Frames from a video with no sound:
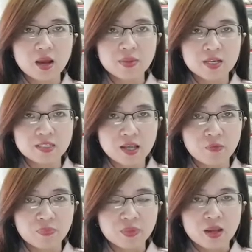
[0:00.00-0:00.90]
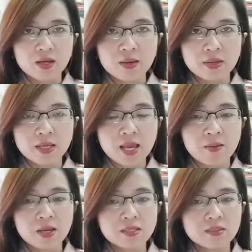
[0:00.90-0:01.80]
Cách kết hợp như sau:
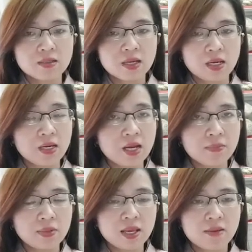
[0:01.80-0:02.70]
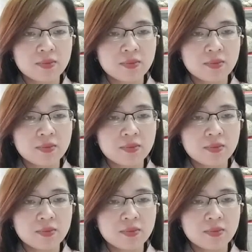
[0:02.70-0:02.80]
50g cây xương khỉ,